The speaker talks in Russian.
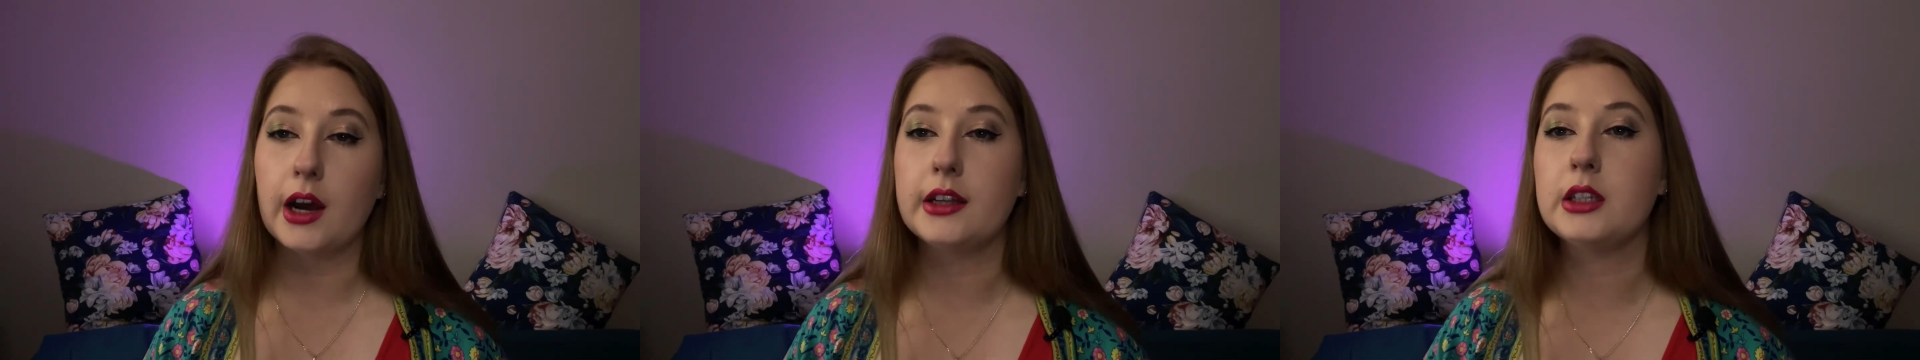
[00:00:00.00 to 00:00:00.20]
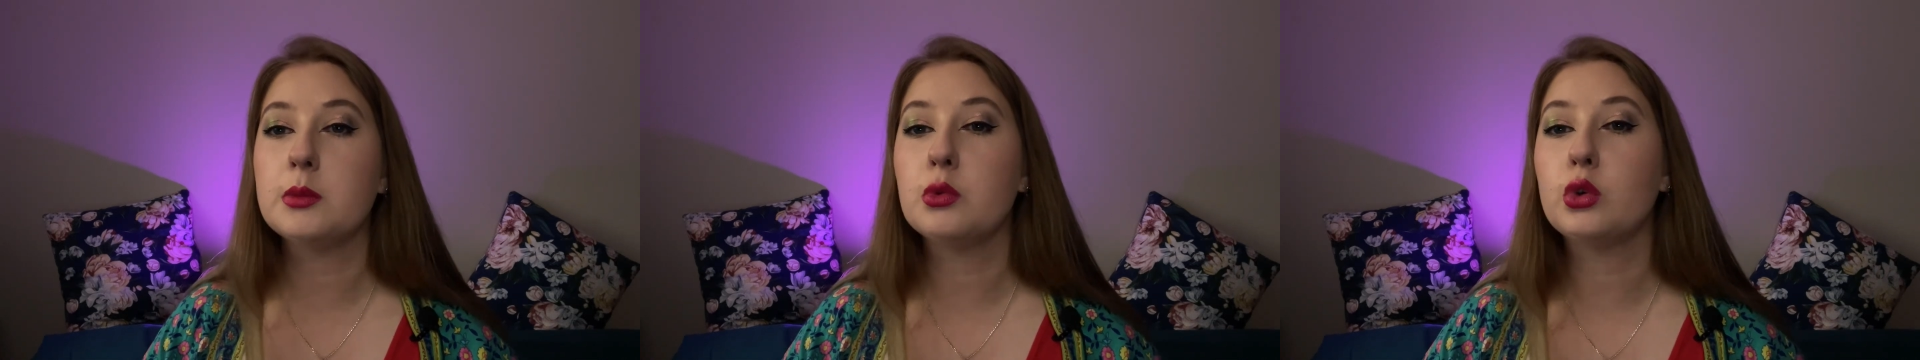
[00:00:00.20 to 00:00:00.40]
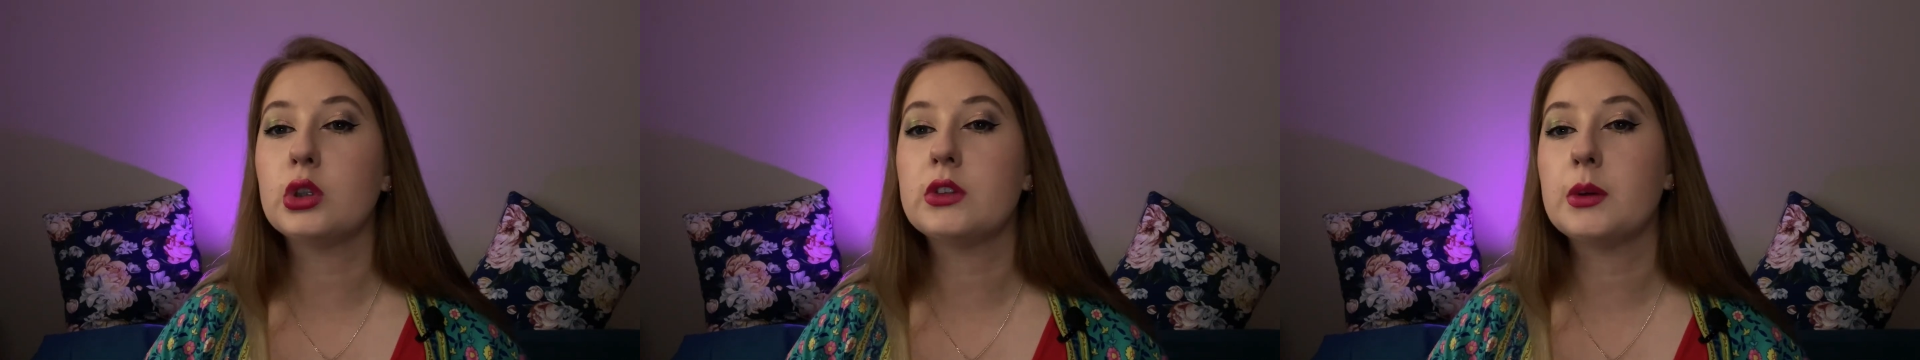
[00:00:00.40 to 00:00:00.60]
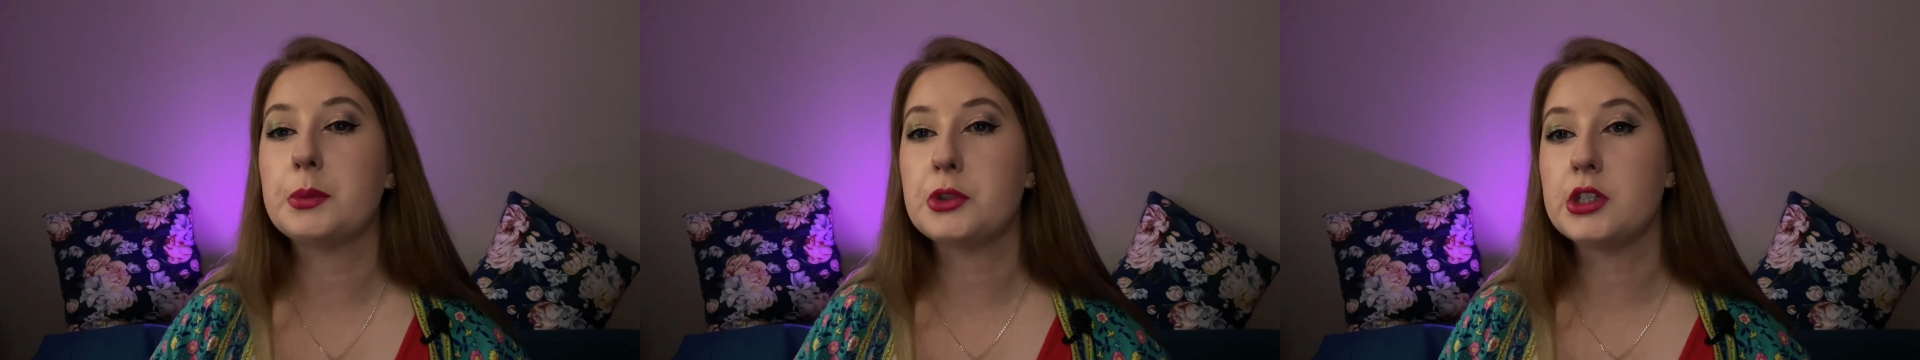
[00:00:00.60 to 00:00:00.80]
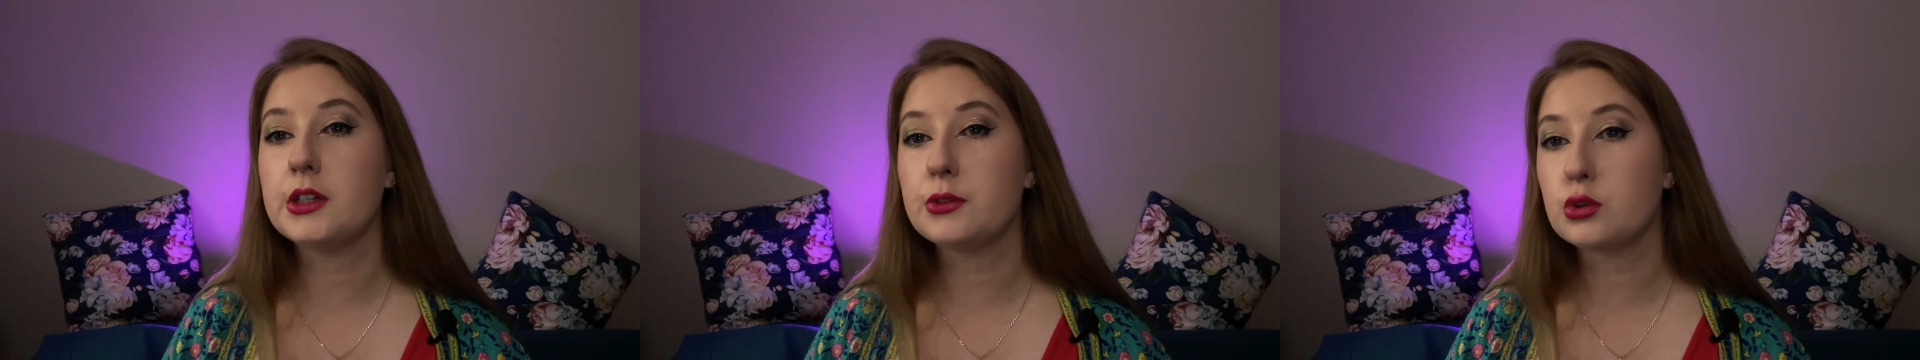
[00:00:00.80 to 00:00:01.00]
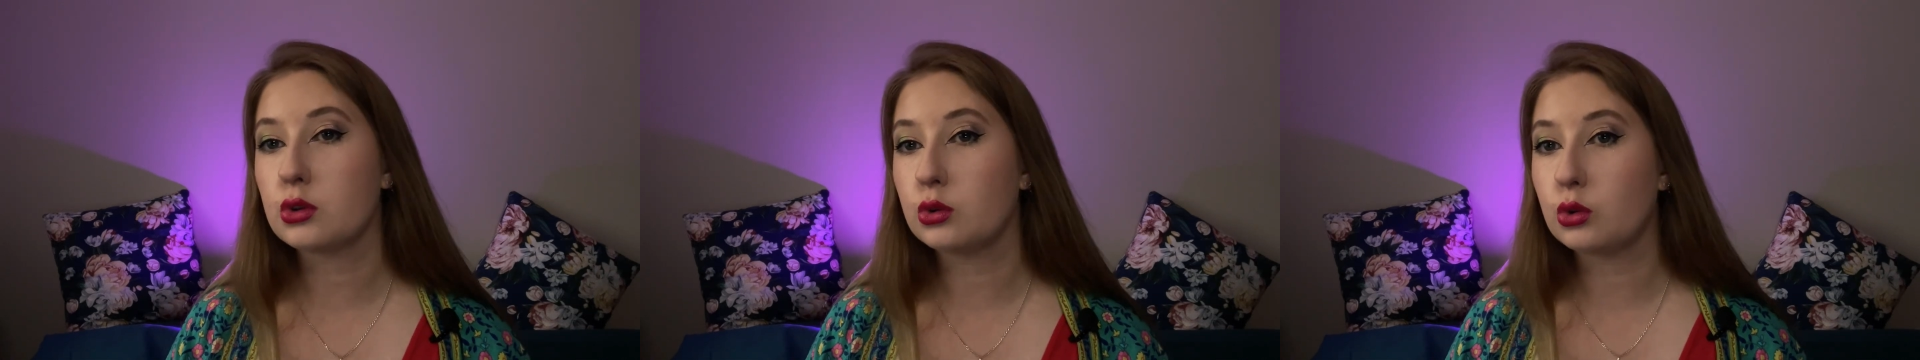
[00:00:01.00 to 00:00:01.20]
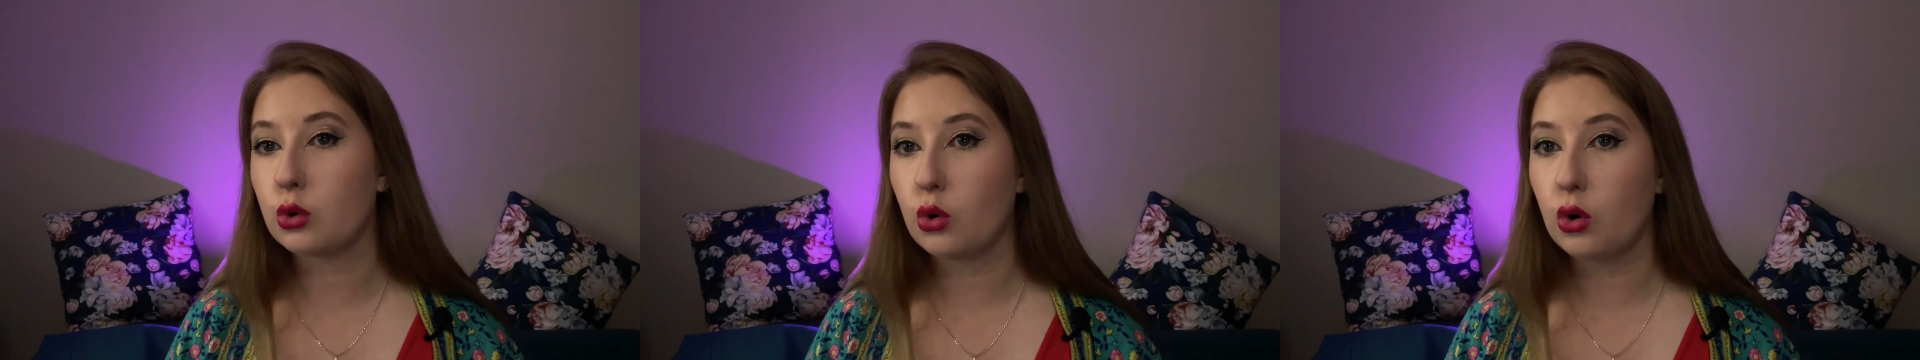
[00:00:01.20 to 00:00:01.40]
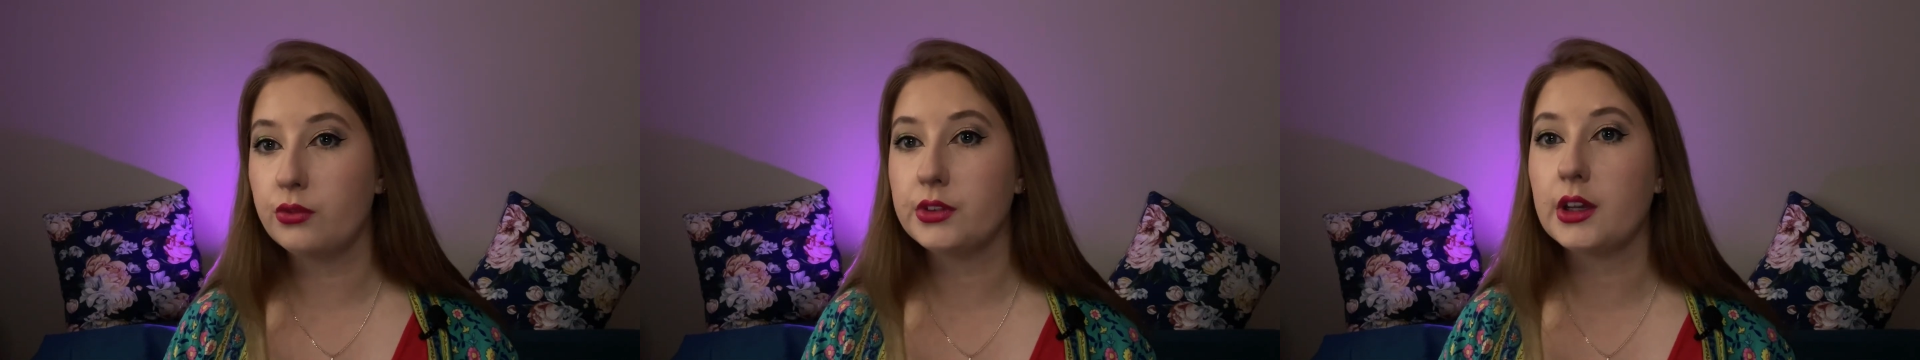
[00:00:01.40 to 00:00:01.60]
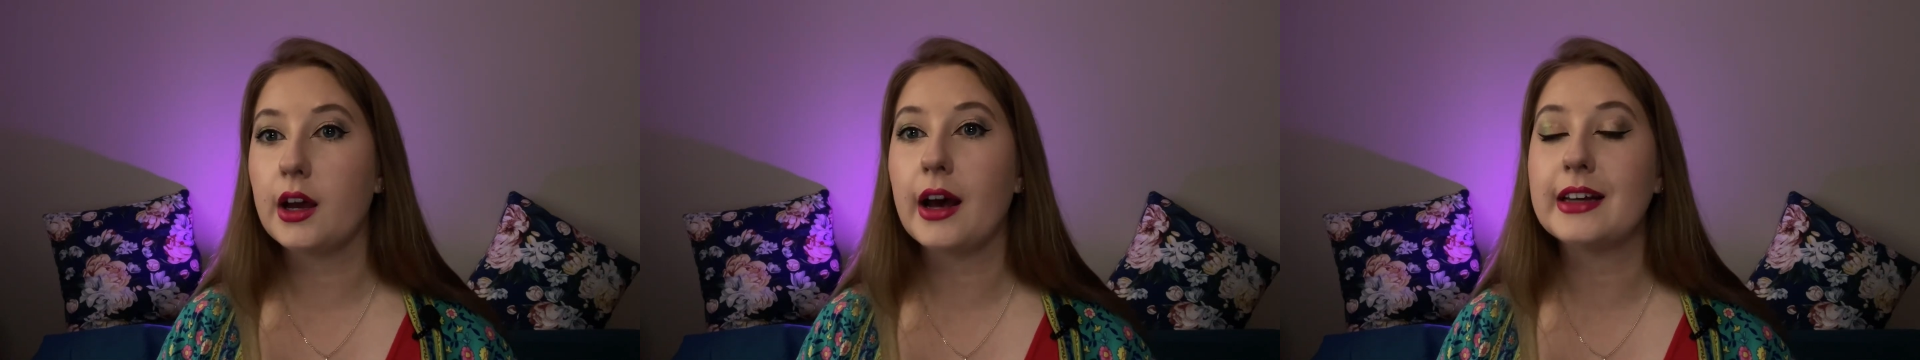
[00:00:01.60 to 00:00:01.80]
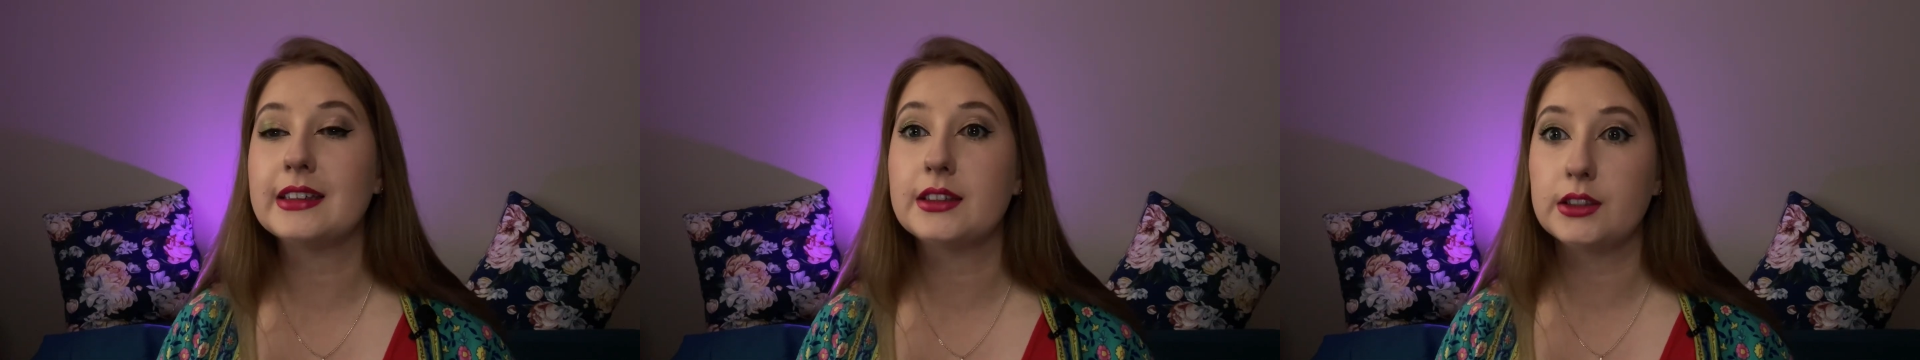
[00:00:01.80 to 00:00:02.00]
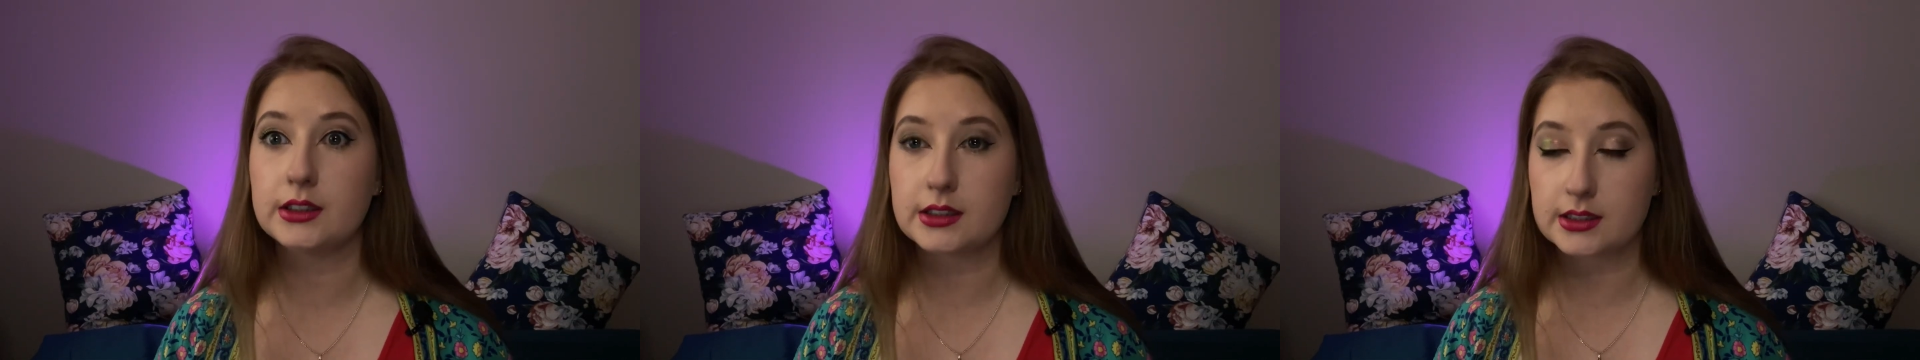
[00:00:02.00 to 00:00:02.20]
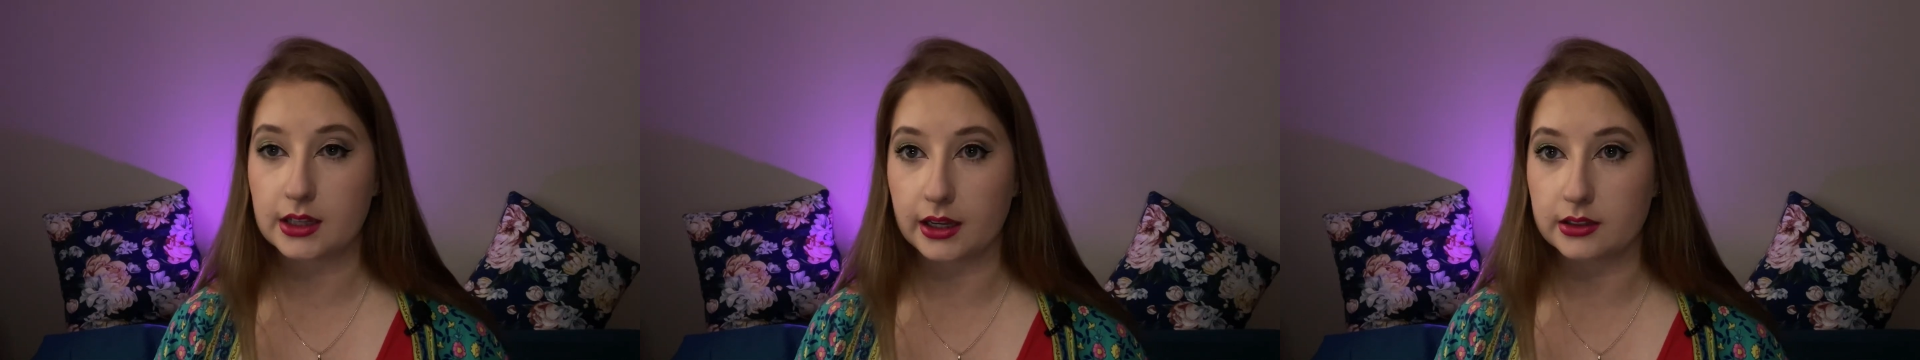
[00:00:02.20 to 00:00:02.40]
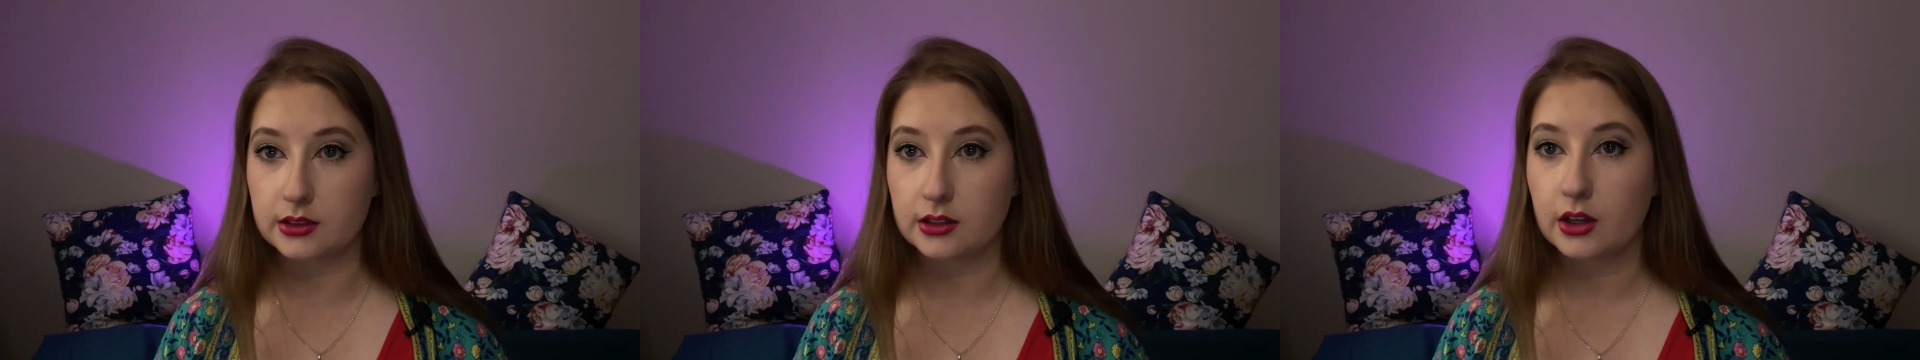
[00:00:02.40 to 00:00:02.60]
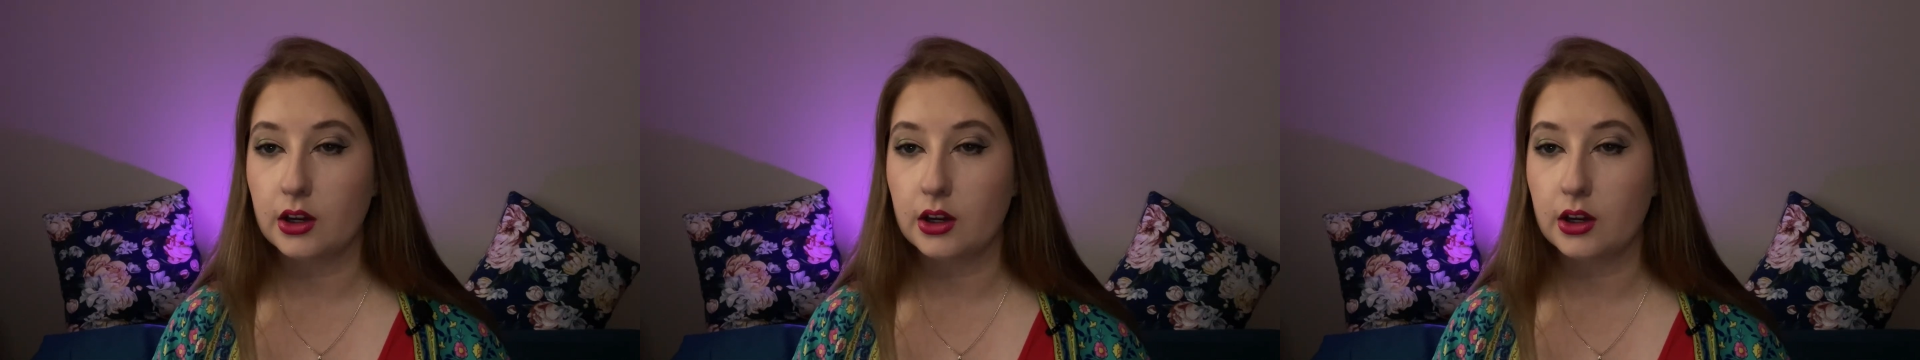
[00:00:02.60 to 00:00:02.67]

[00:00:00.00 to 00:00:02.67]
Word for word: Они могут вообще все духовное отрицать.